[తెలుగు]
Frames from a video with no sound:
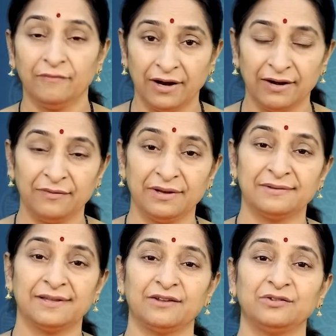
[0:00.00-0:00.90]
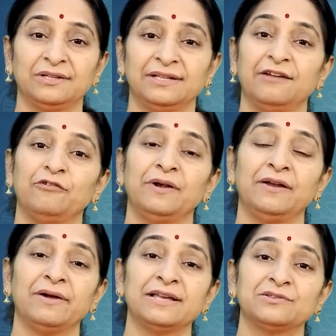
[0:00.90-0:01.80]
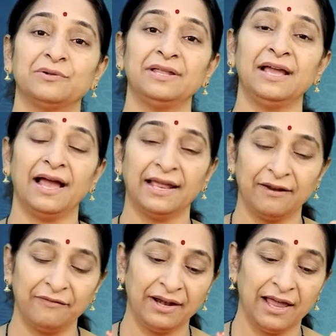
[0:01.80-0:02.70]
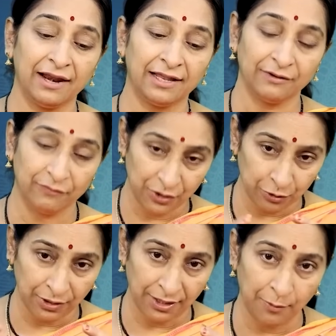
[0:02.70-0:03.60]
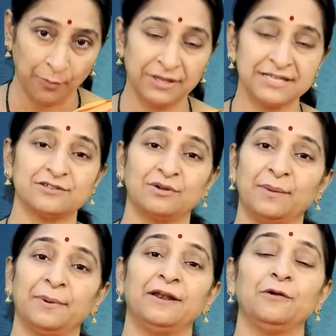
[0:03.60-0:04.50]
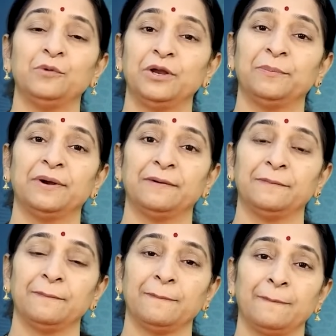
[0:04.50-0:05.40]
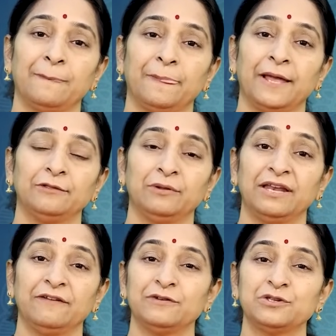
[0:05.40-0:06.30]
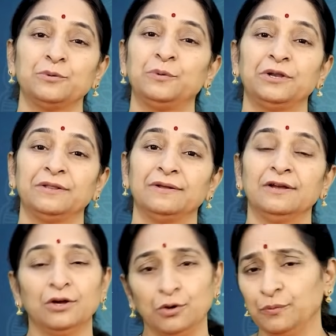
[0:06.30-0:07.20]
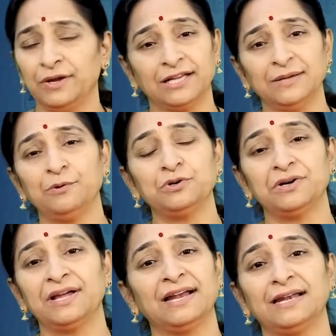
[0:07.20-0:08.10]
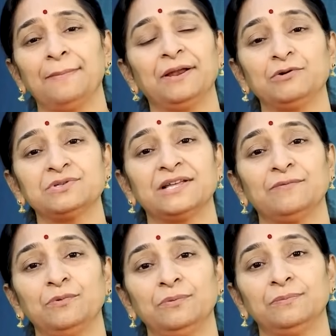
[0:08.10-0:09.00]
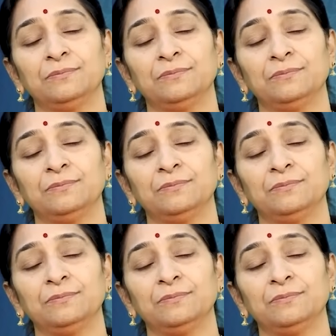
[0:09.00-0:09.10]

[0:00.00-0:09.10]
వాడిని సరస్వతిదేవి వీణ వాయిస్తోంది ఆయన వీణానాదం వింటూ తన బొమ్మలు చేసుకునే పనిలో మునిగిపోయాడు దాంతో ఆయనకు విసుగు పుట్టింది నువ్వు యజ్ఞపురుషుడిగా ఎట్లా పనికొస్తావు